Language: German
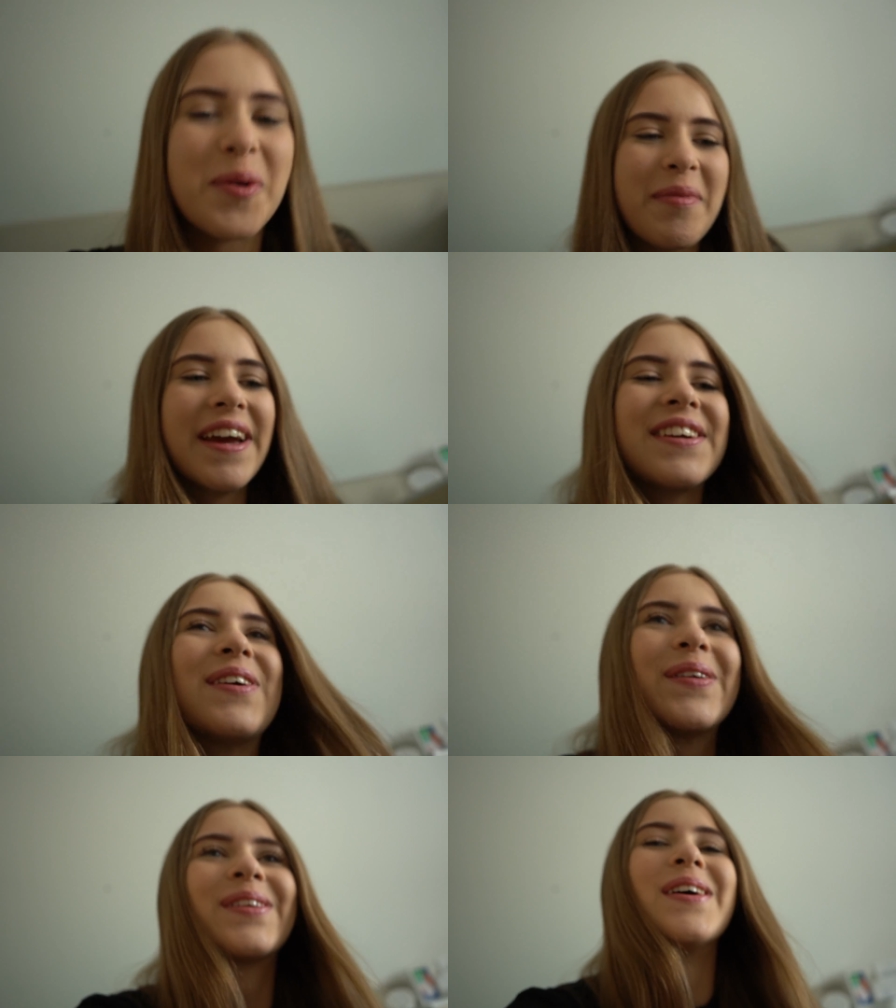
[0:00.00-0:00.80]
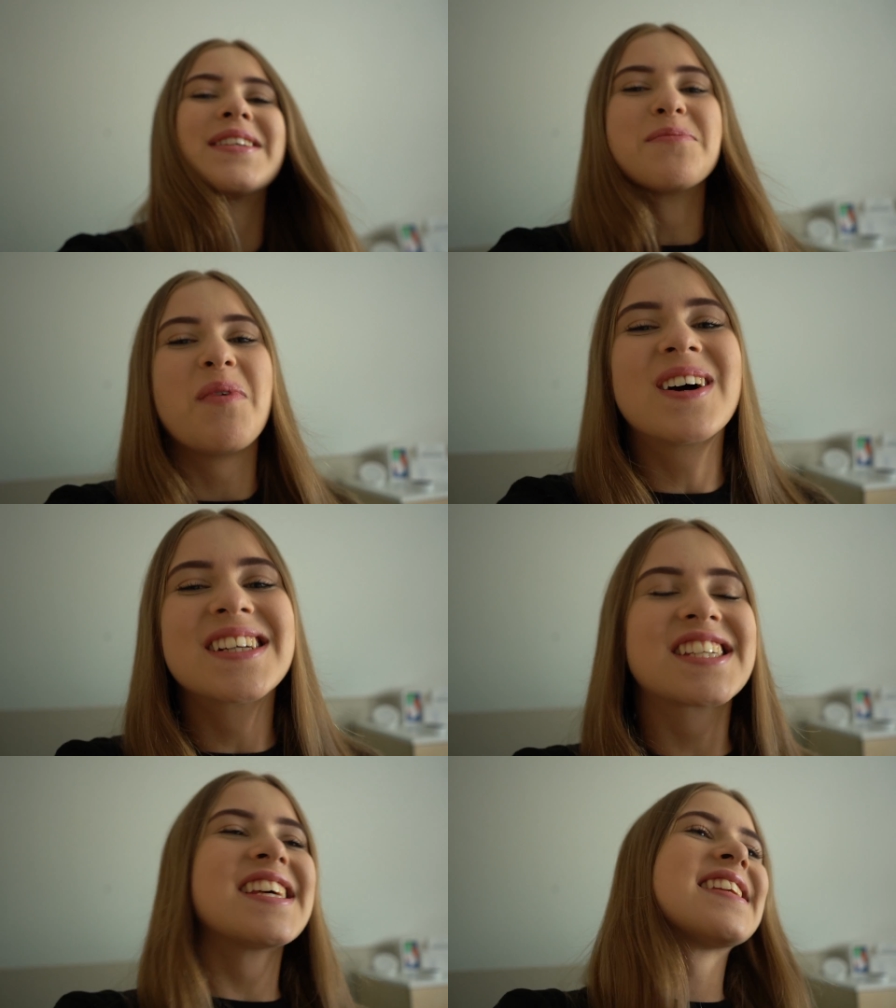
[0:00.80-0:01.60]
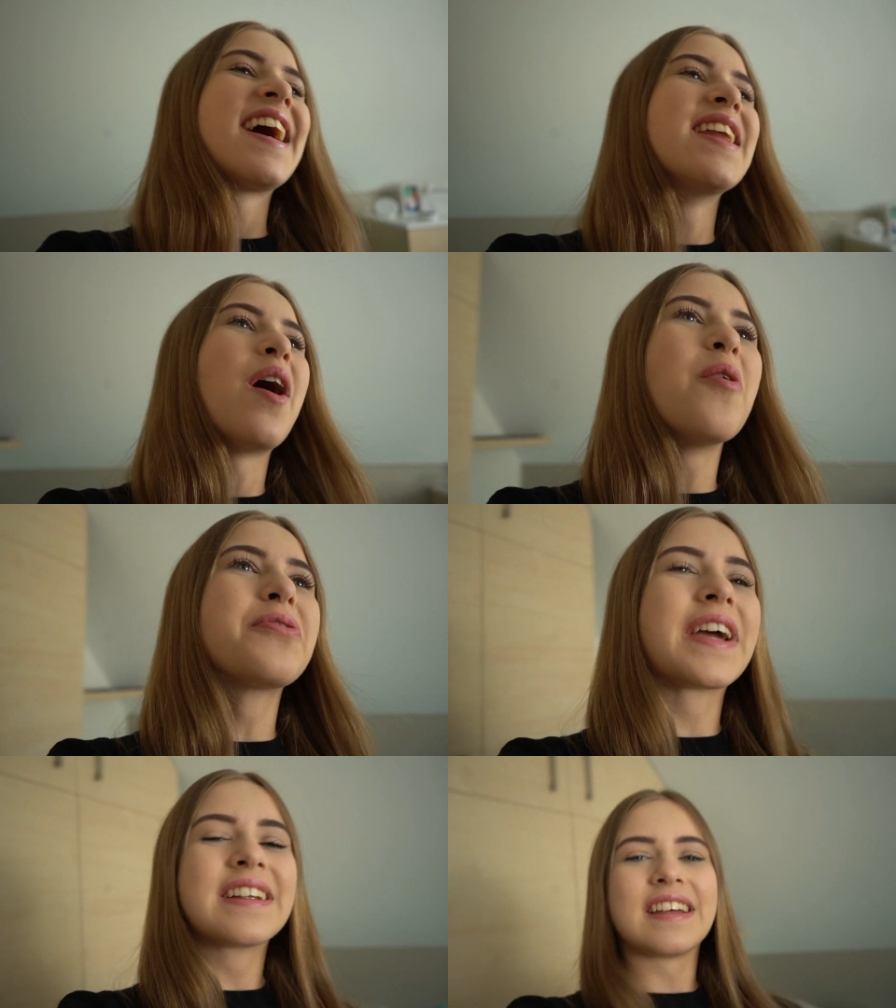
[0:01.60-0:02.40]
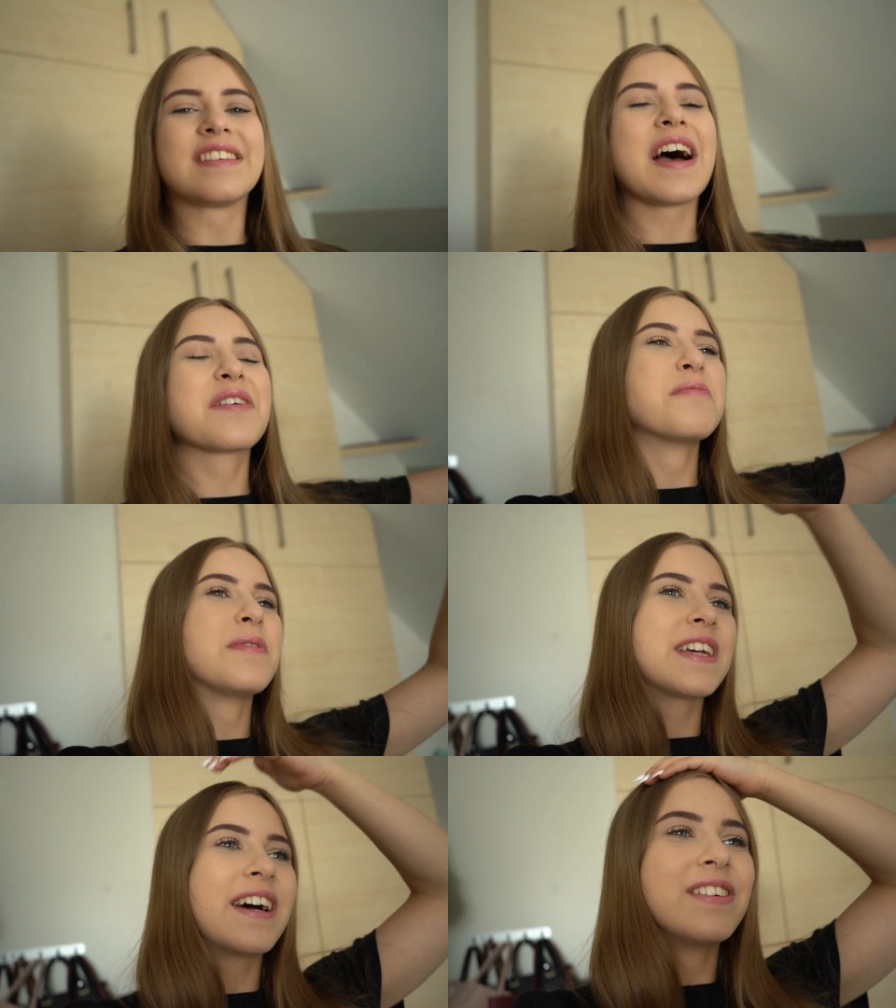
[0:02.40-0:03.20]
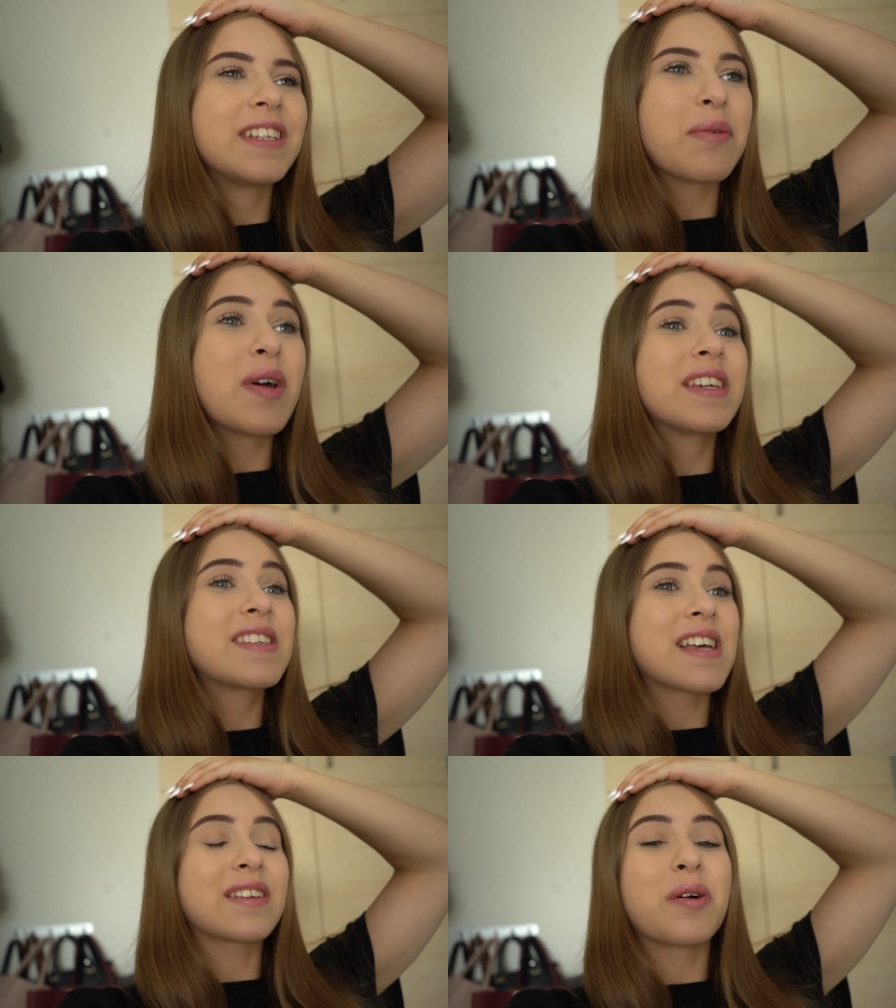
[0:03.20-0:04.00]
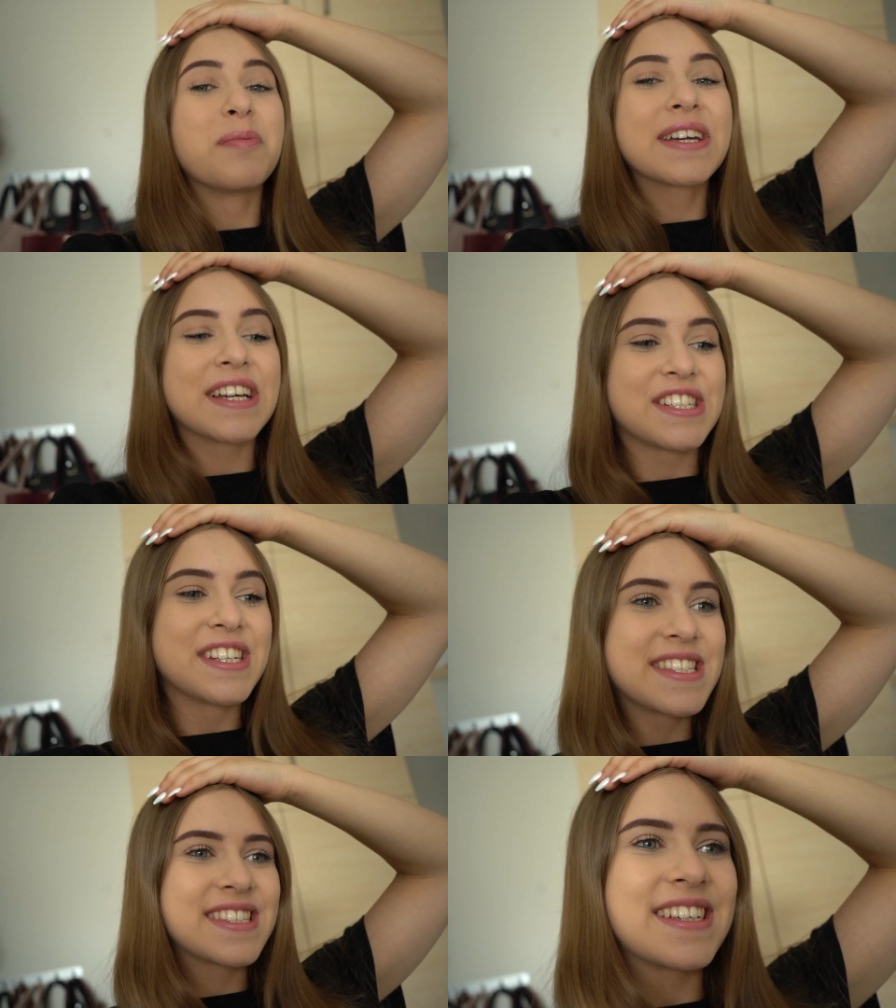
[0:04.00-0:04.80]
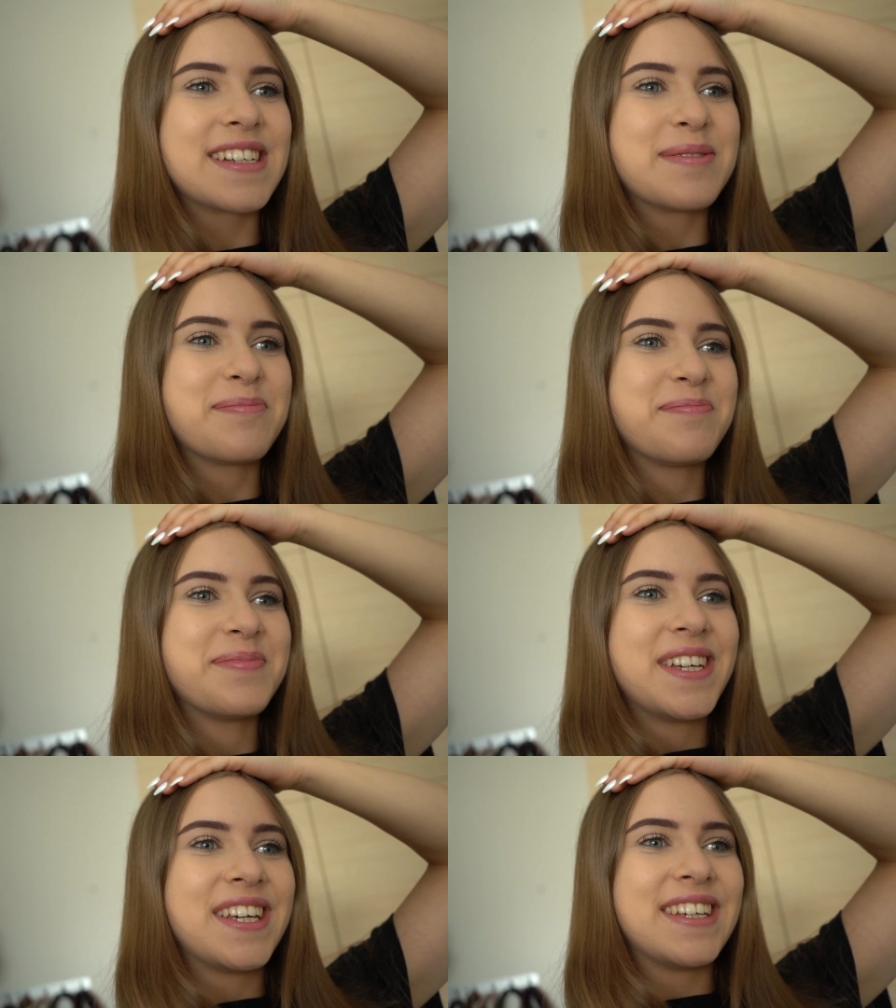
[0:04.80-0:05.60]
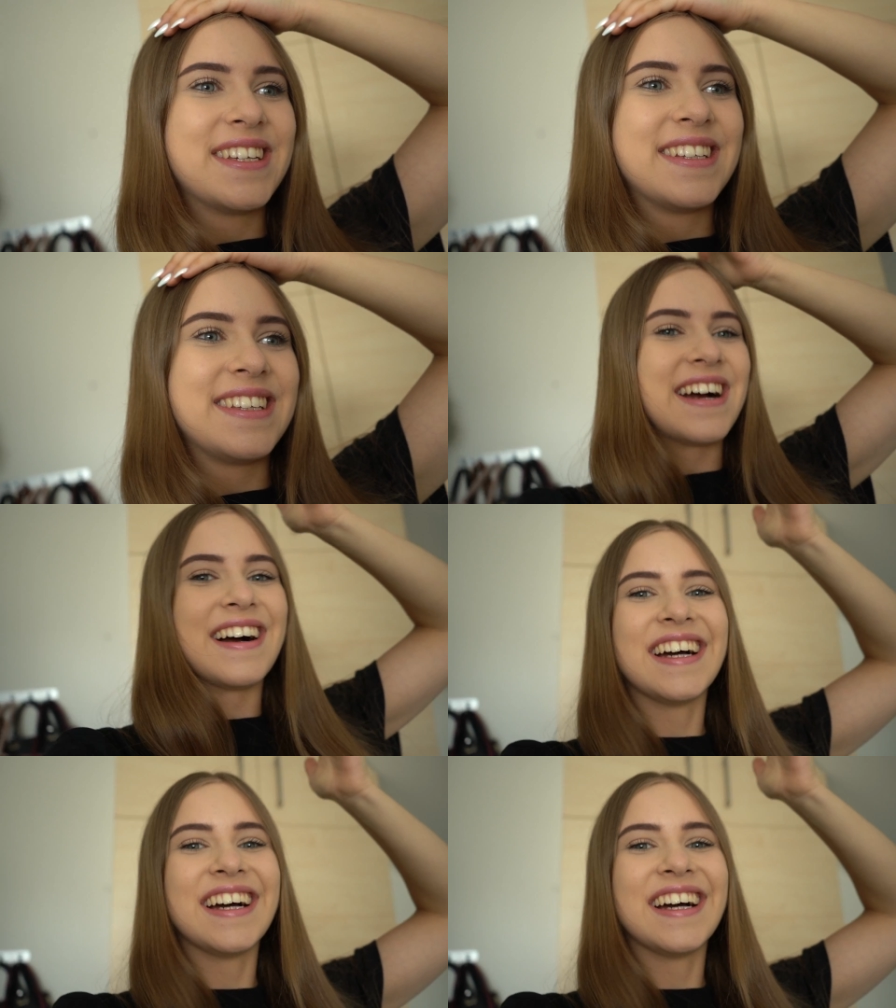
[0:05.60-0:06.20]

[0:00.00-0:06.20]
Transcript: oh mein Gott, Leute, morgen steht ein aufregender Tag für mich an und ich habe ehrlich gesagt auch mega Schiss, ähm ja,